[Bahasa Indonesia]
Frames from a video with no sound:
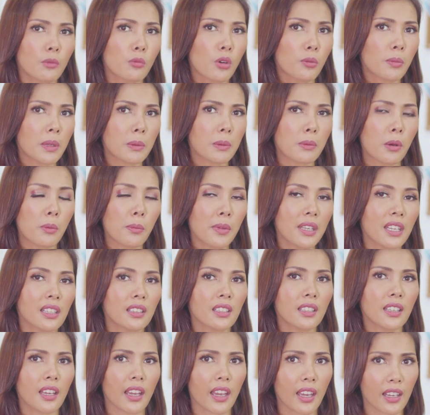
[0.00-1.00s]
ada momen-momen
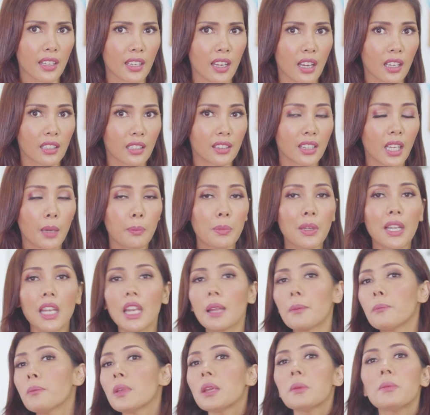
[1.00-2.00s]
yang tidak enak, tapi
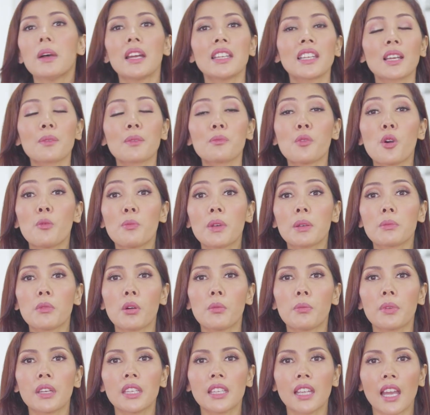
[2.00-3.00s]
lebih banyak
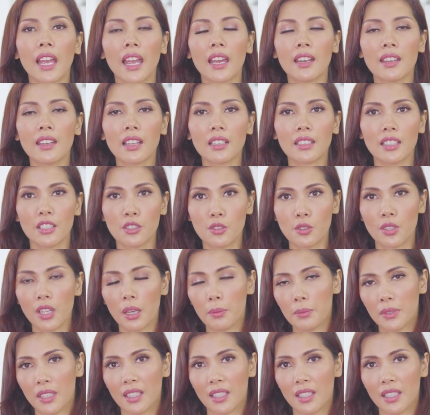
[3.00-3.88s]
momen-momen yang enak dan juga